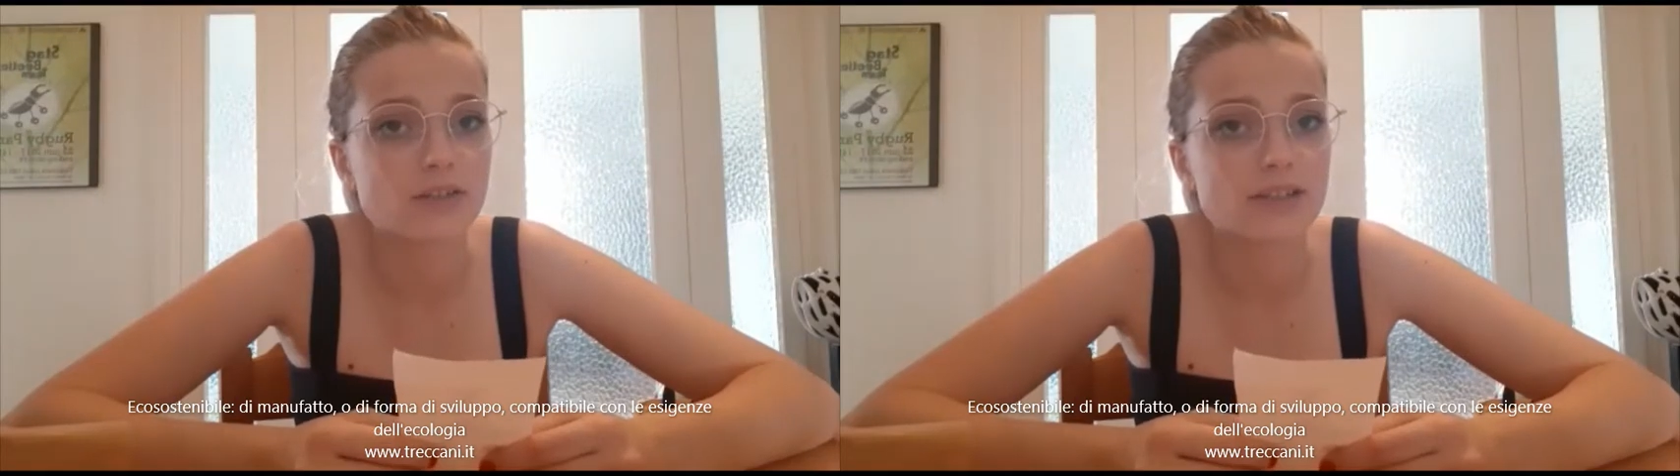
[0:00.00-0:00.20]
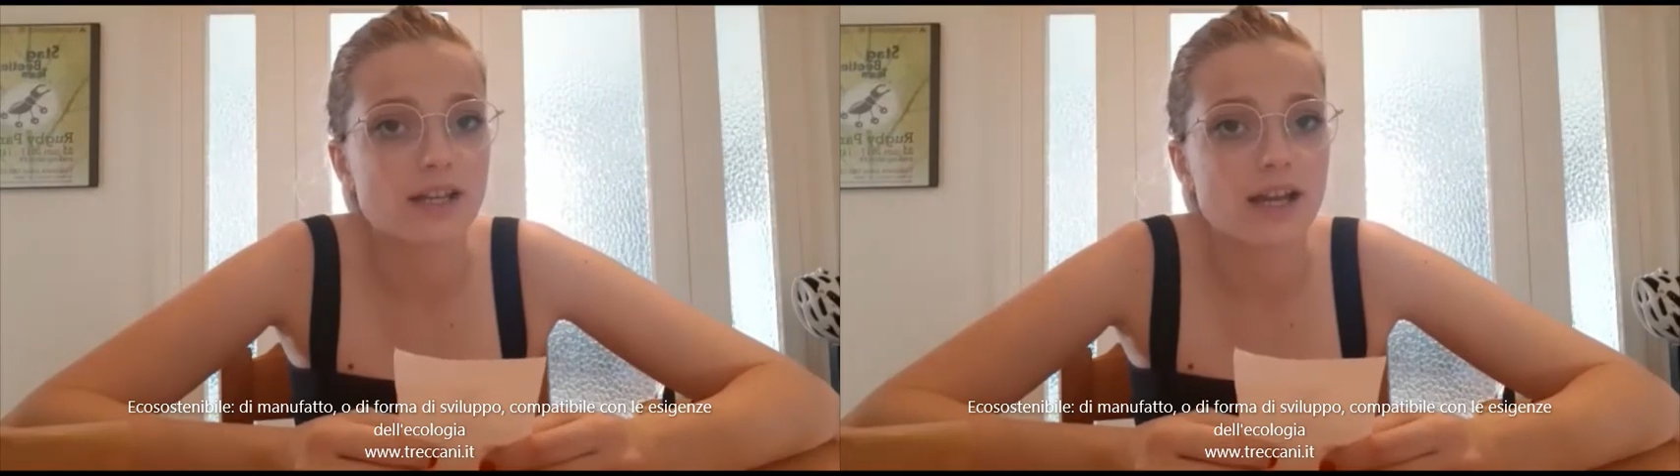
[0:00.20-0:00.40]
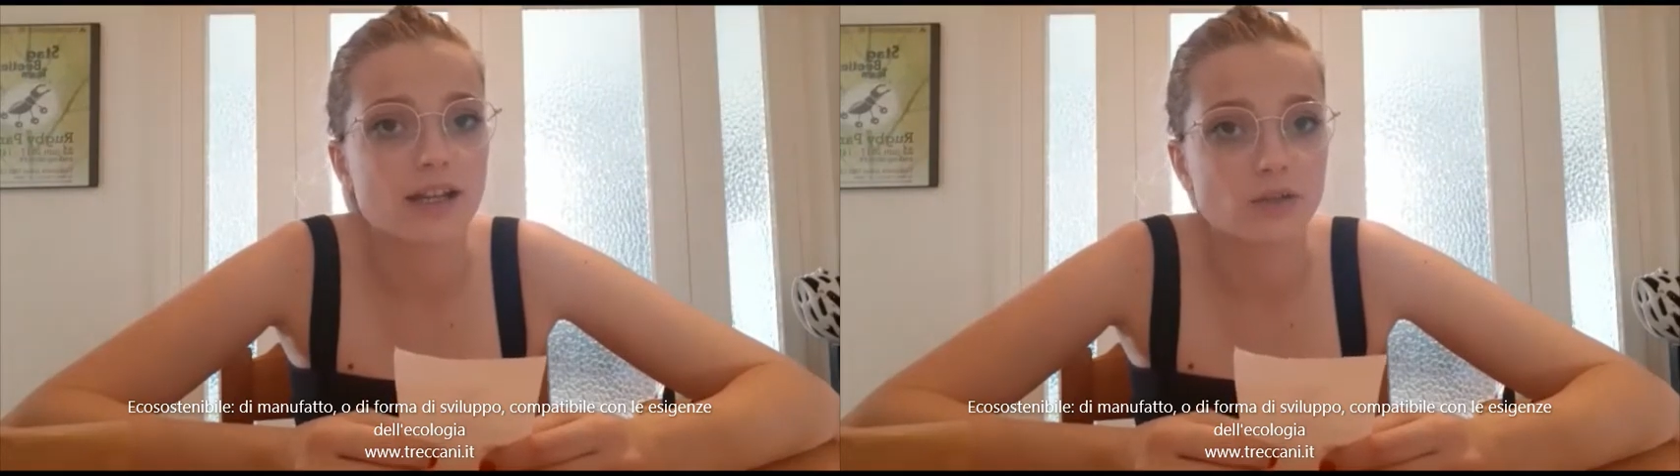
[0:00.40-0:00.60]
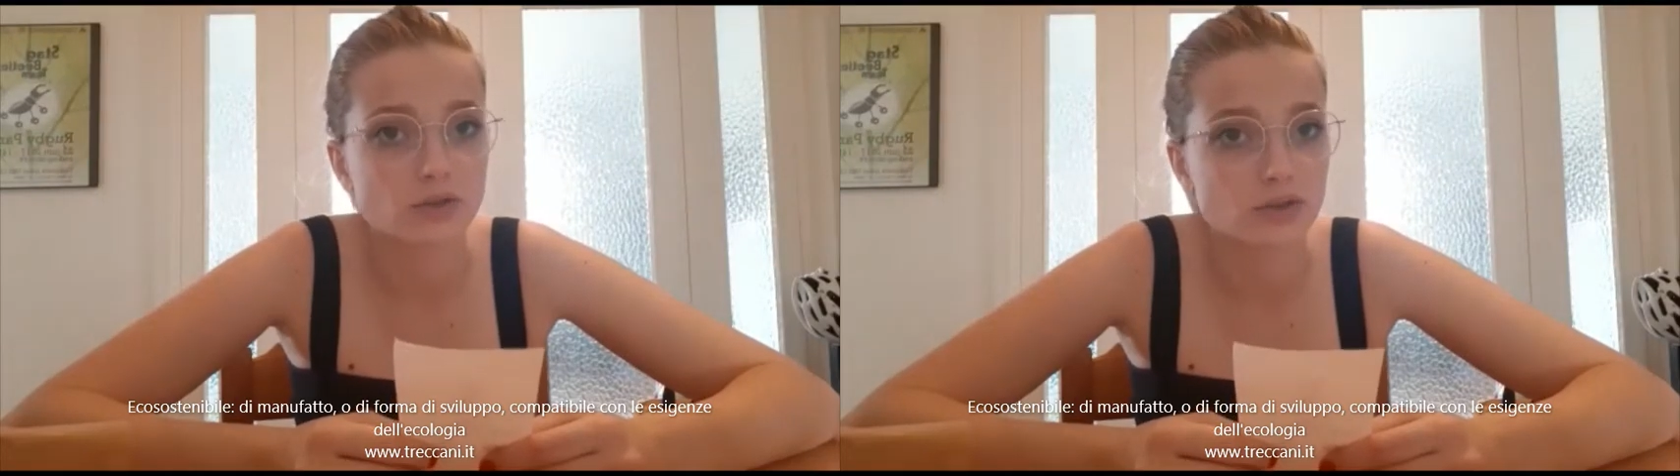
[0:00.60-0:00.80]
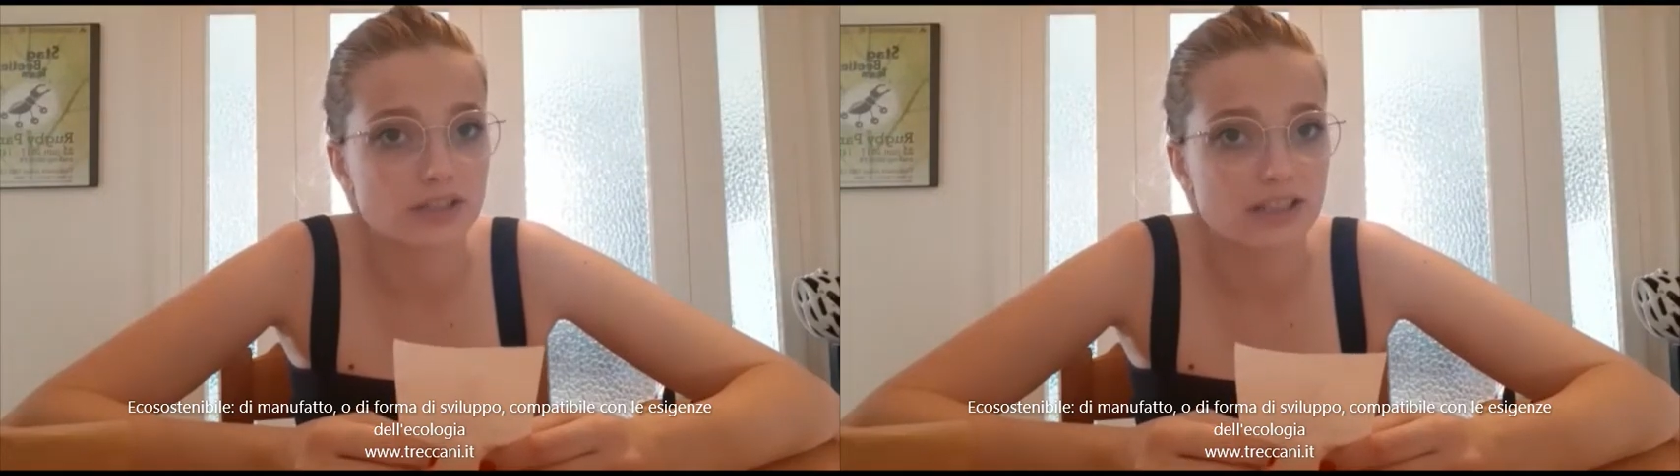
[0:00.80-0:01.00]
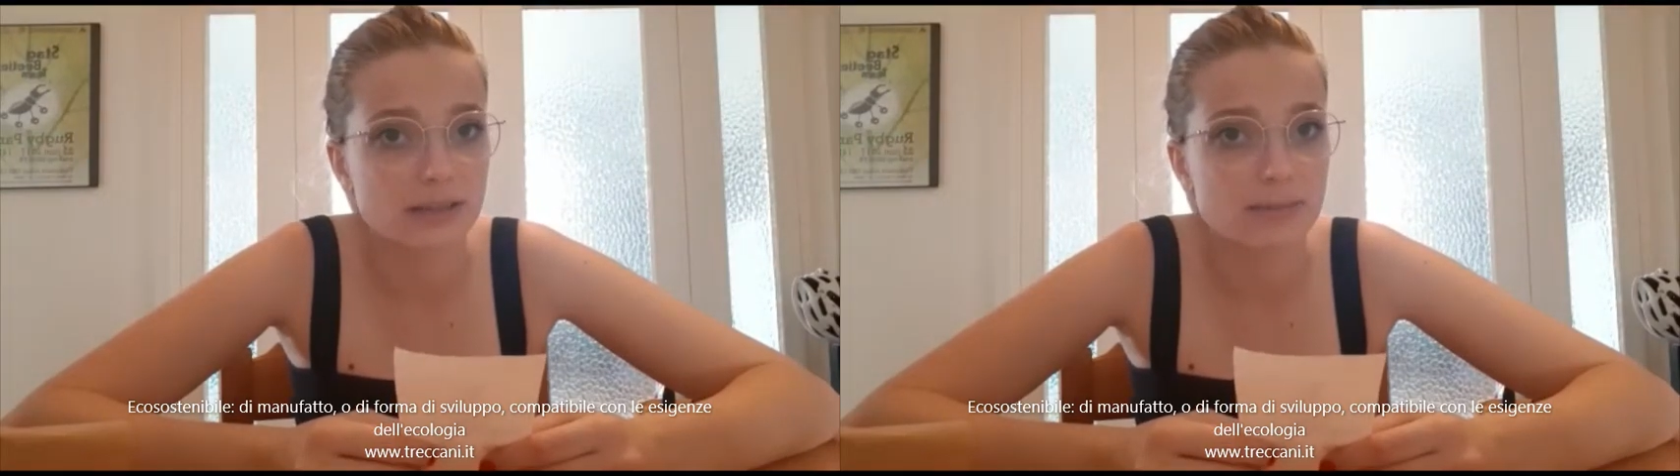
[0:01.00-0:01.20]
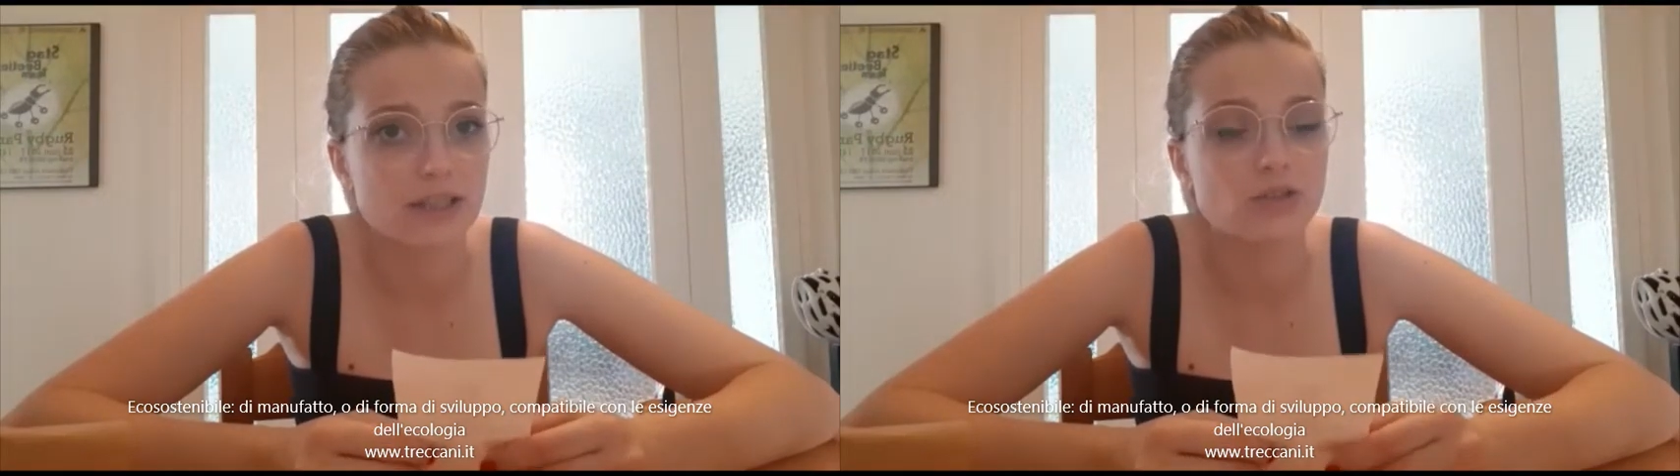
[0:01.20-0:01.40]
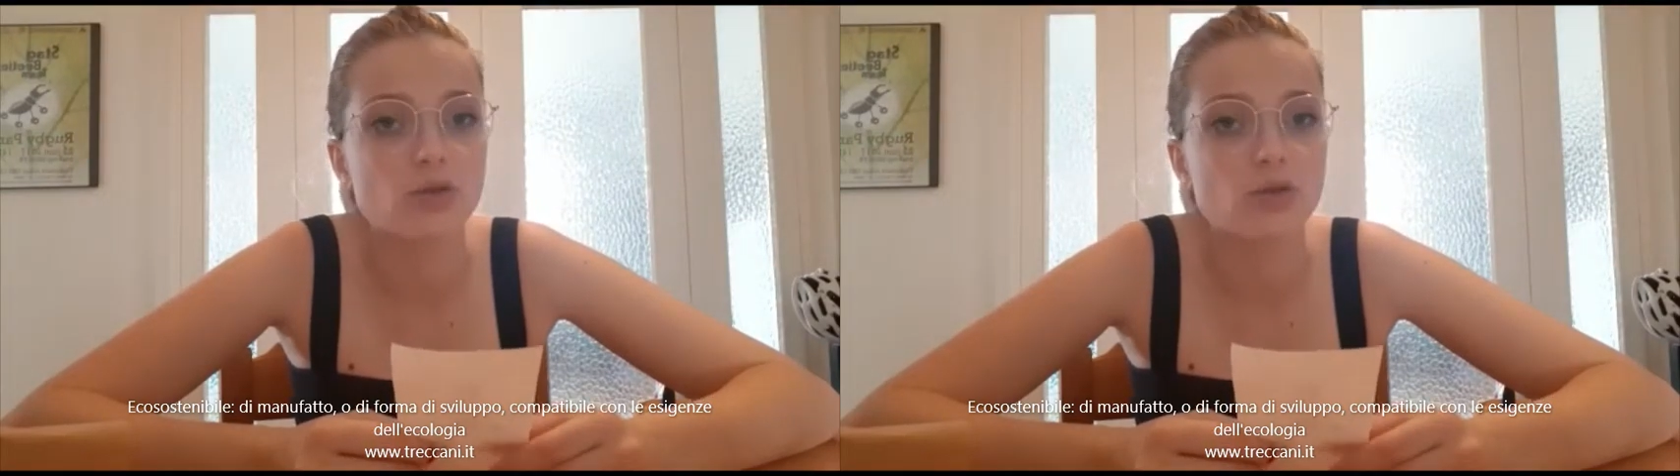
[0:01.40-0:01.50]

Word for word: sia ecosostenibili,